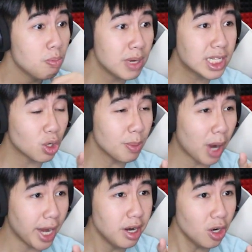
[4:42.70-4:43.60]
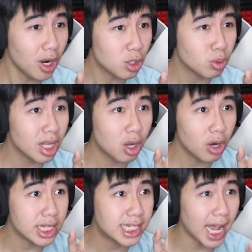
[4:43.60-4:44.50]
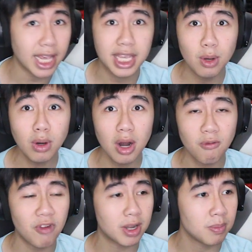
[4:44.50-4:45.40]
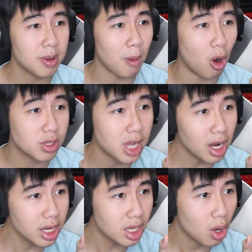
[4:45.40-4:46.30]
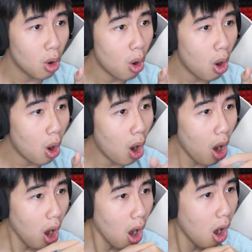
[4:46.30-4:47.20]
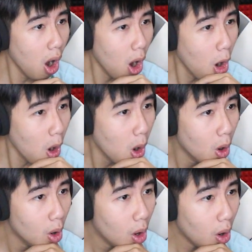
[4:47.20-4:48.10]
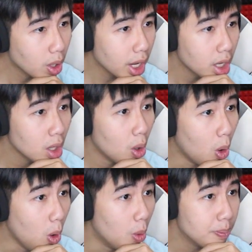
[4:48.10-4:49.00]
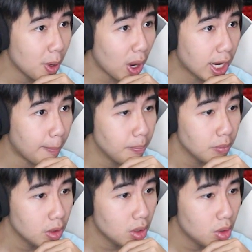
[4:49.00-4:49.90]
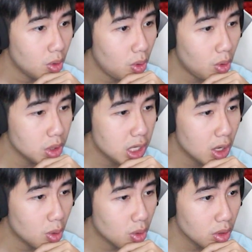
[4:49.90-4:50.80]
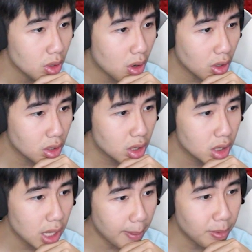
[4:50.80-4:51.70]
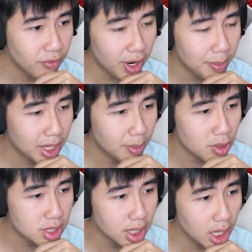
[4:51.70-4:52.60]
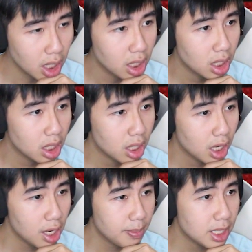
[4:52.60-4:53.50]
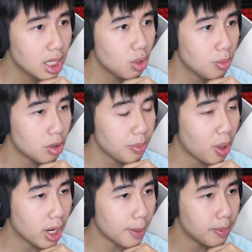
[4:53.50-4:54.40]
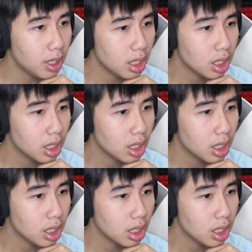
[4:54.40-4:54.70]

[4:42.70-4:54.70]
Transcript: bây giờ có thêm một cái nữa đó là chúng ta có thể giải cứu được động vật mà bị bỏ rơi ho, ho, ho. ok oh, mèo ai cập oh, nhiều nhiều con đẹp như vậy mà người ta bỏ rơi á Thế em mình nhận nuôi con mèo Ai Cập đi